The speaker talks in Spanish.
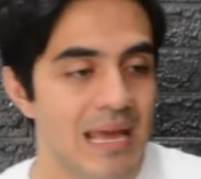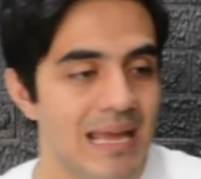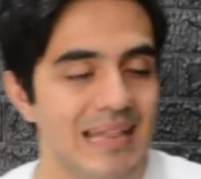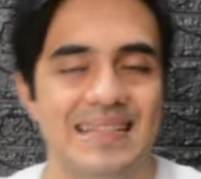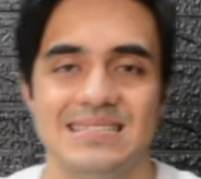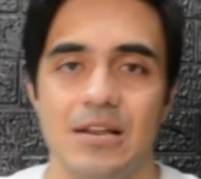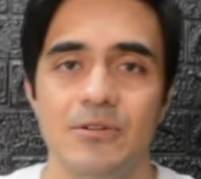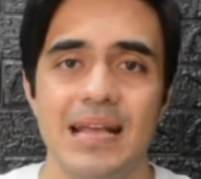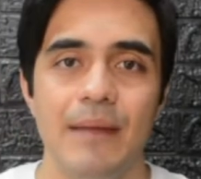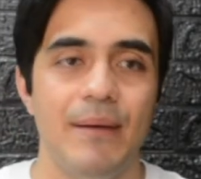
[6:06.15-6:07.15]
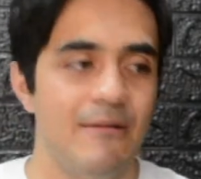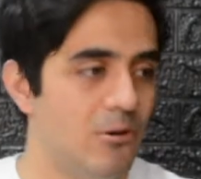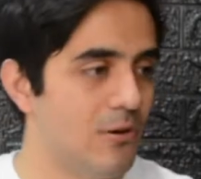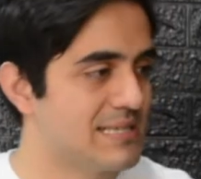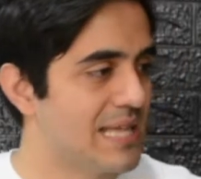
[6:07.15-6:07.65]
En Tesalónica
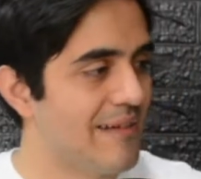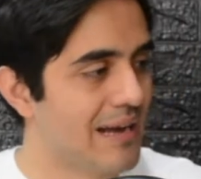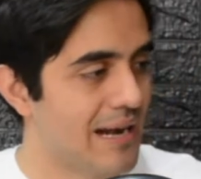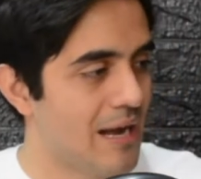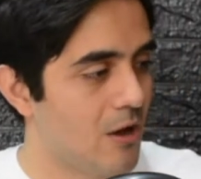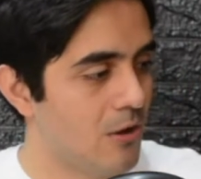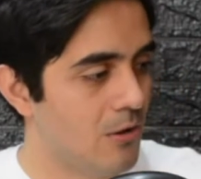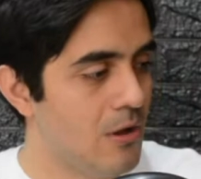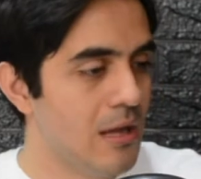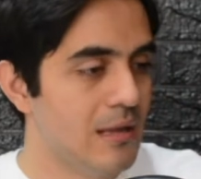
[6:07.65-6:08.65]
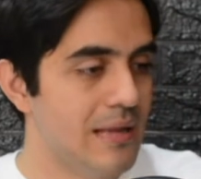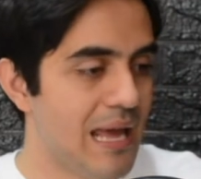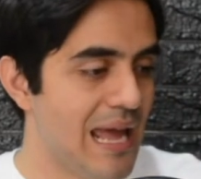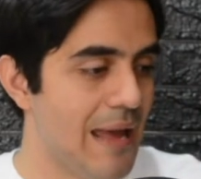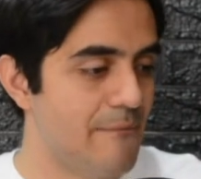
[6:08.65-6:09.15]
Pablo estaba encargado
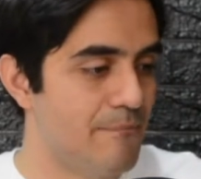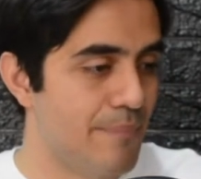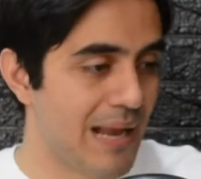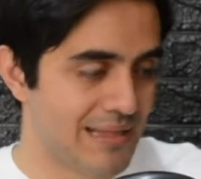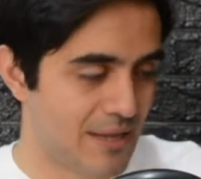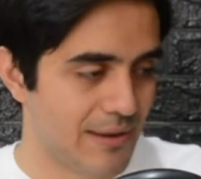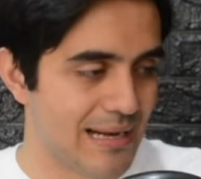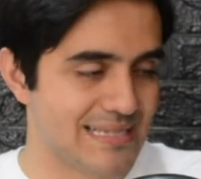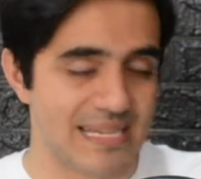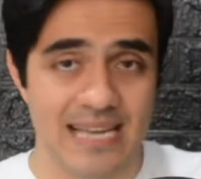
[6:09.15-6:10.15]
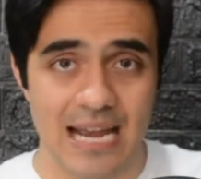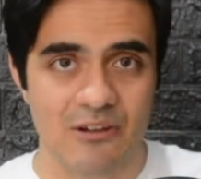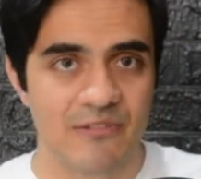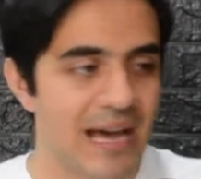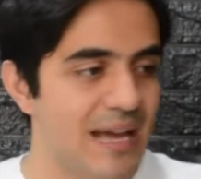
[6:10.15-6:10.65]
de plantar una iglesia, ya lo
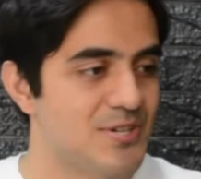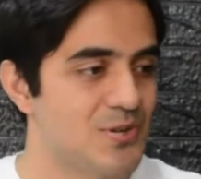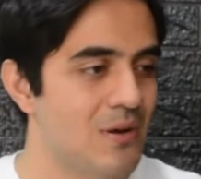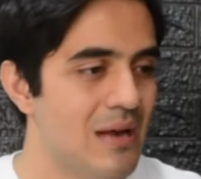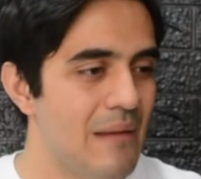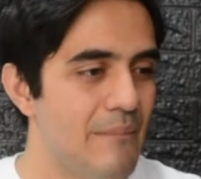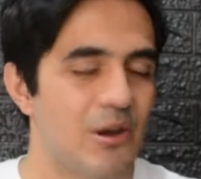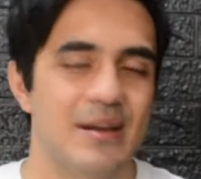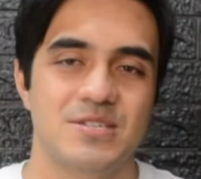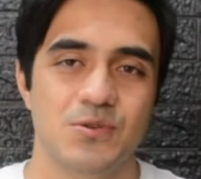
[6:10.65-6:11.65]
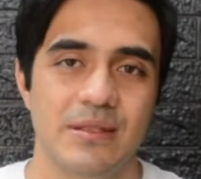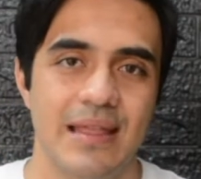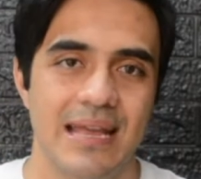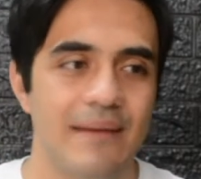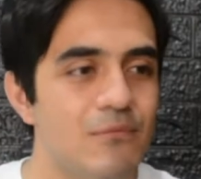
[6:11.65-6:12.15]
había hecho. Pero
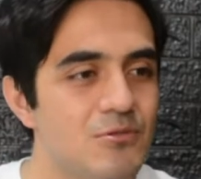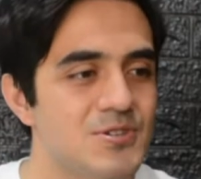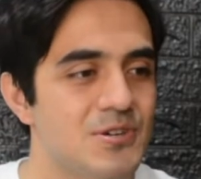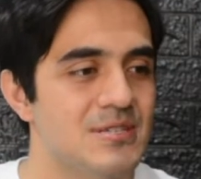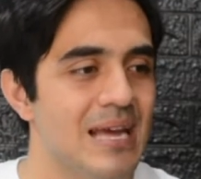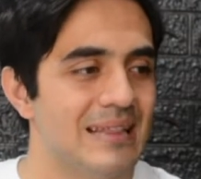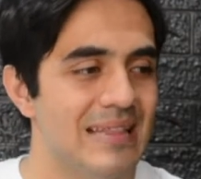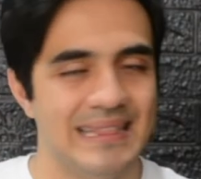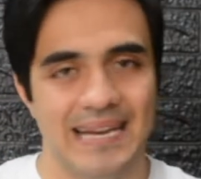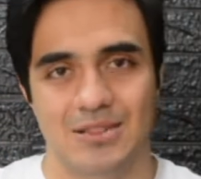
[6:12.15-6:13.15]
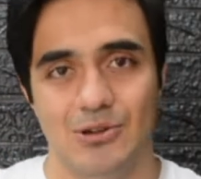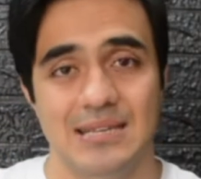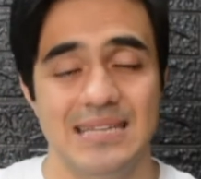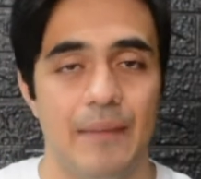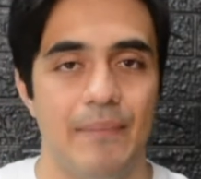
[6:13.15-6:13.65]
resulta que muchos
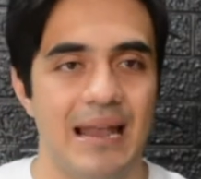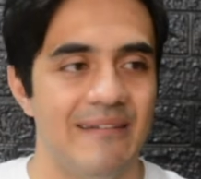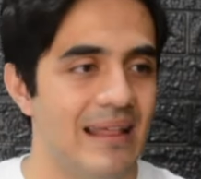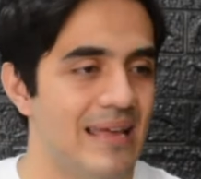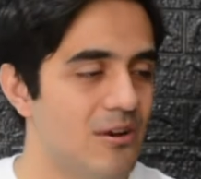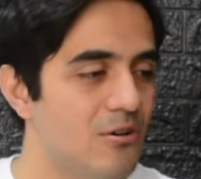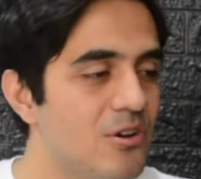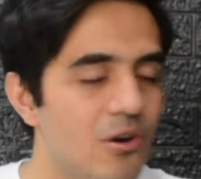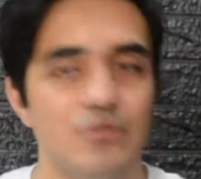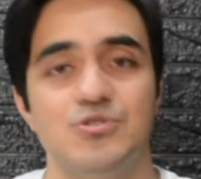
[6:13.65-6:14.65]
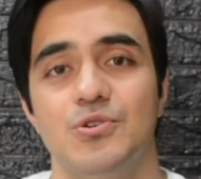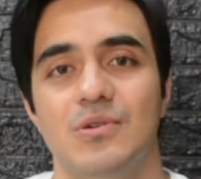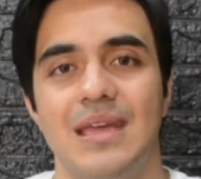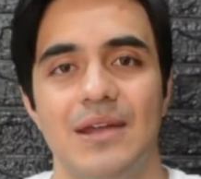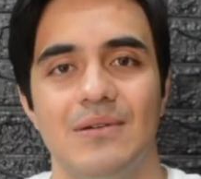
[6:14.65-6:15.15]
detractores de la palabra dijeron, no, yo
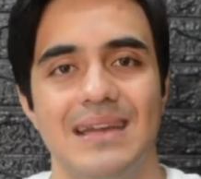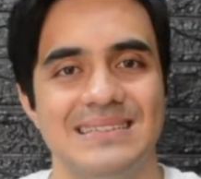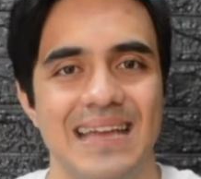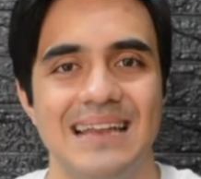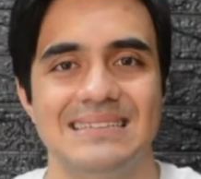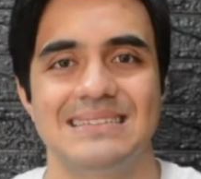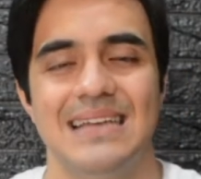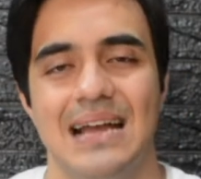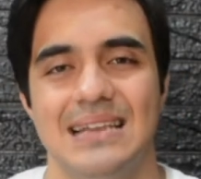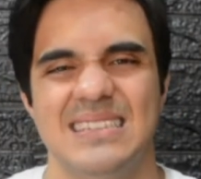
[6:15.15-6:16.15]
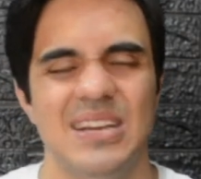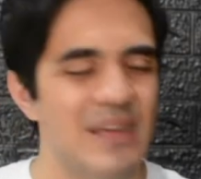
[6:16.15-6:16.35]
no quiero que esta iglesia siga creciendo.